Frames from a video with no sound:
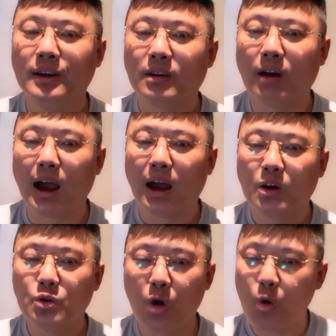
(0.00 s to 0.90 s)
是吧？
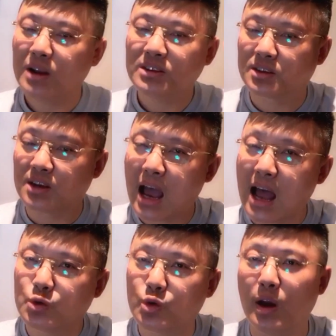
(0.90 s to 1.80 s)
若冠辞
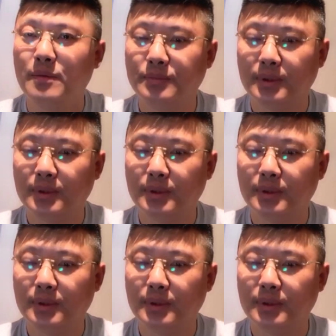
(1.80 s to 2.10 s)
汉阙，